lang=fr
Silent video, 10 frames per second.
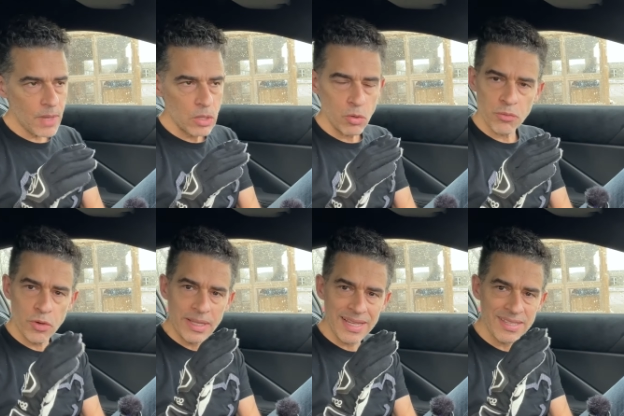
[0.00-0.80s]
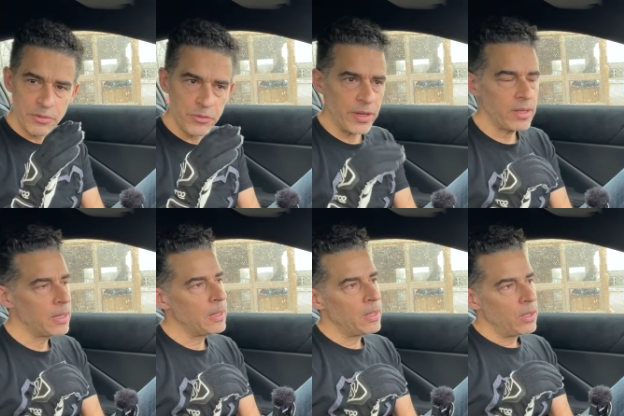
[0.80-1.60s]
Donc faut être assez fin.
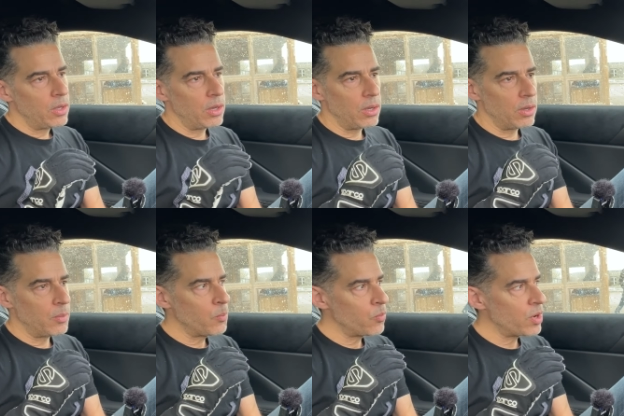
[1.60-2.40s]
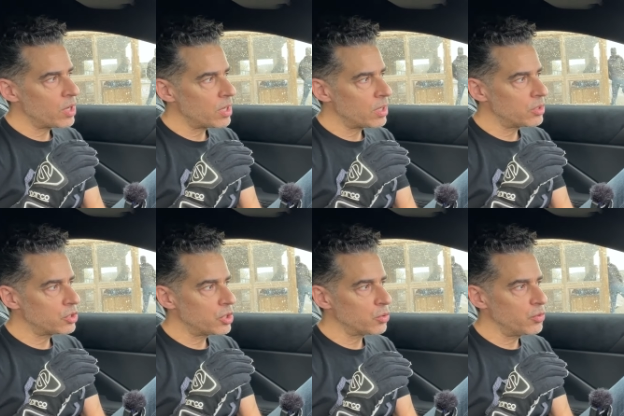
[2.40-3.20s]
Euh, moi,
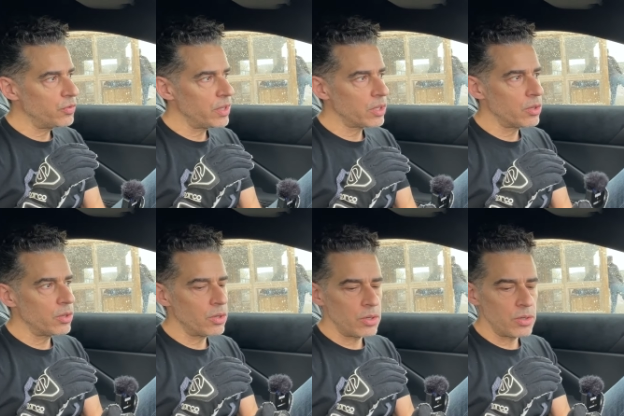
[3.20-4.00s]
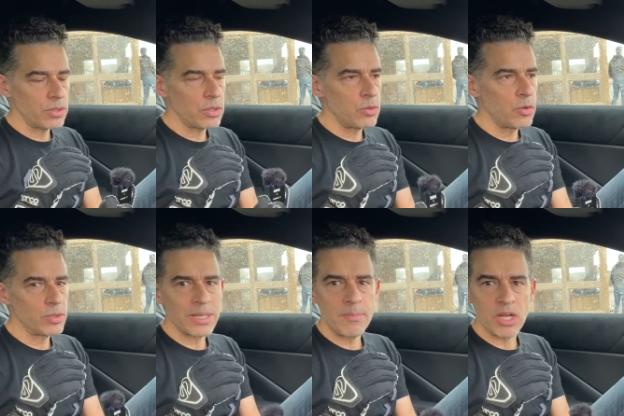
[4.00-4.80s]
j'ai trouvé que
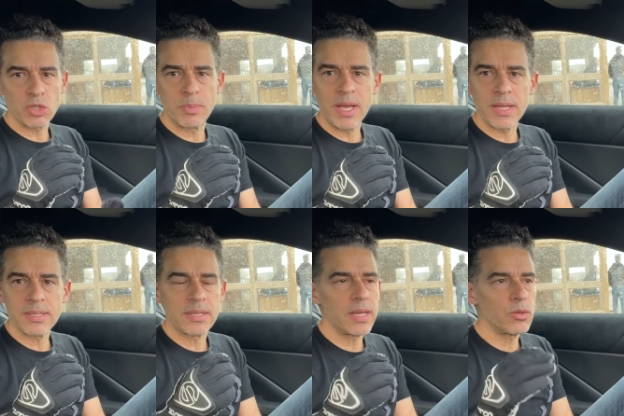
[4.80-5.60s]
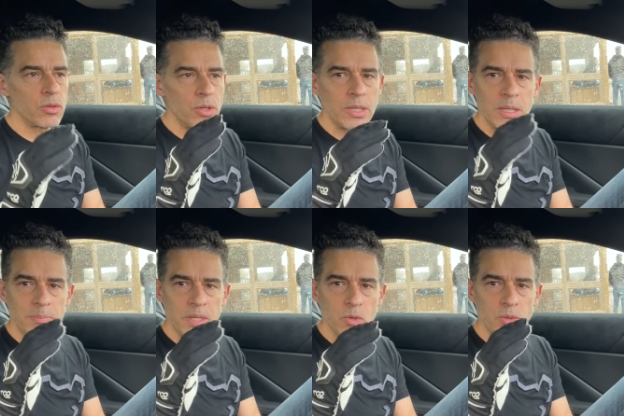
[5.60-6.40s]
ce qui marche bien, c'est de donner des
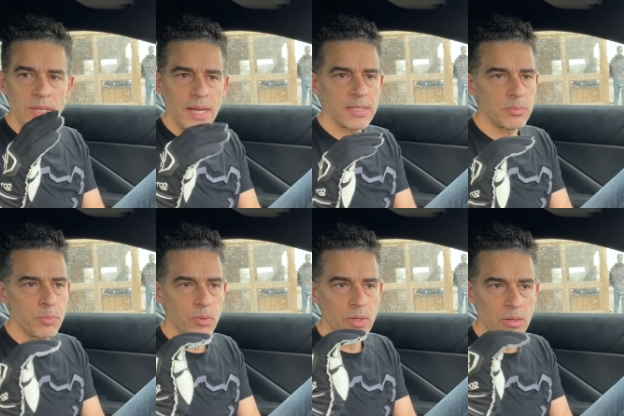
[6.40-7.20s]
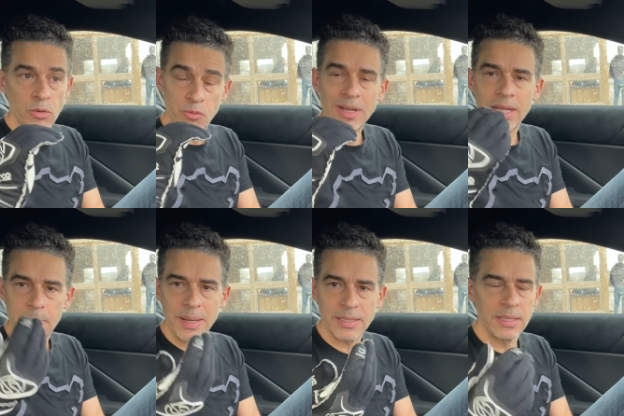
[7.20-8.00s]
petits coups de gaz pour une fois qu'elle est
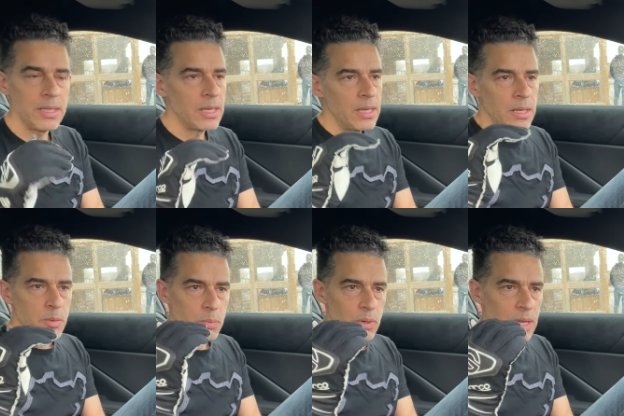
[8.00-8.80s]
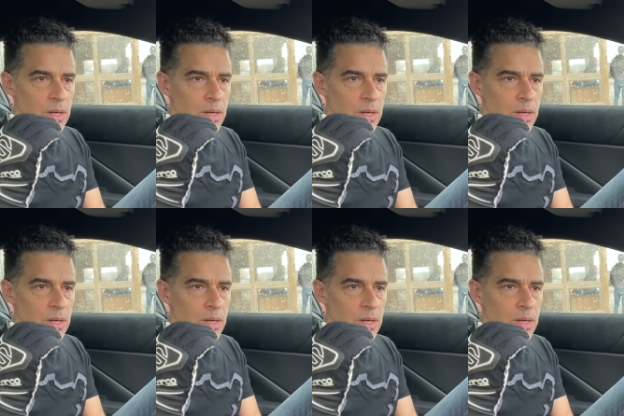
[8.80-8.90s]
partie, pour